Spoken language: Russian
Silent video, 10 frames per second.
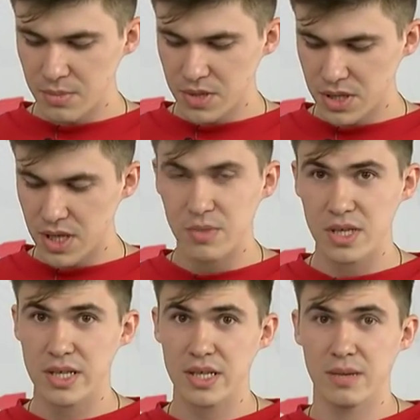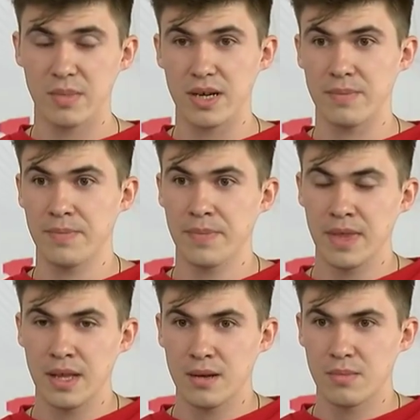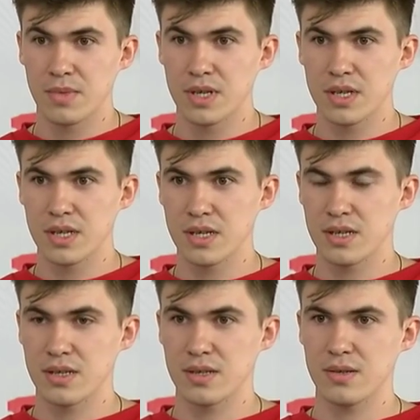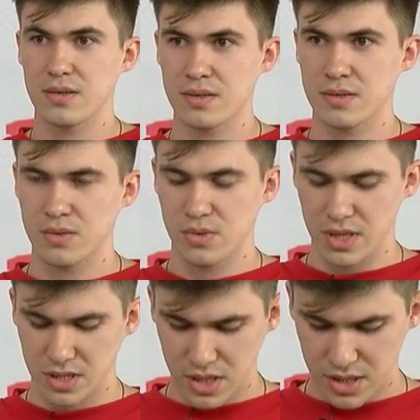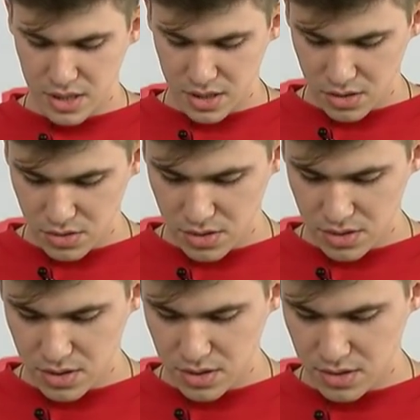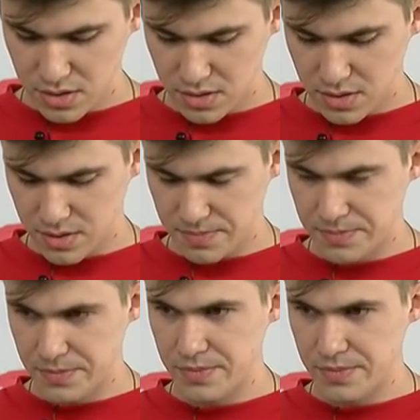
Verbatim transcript: посещаем детские дома. Мы, э, у нас сейчас идет э,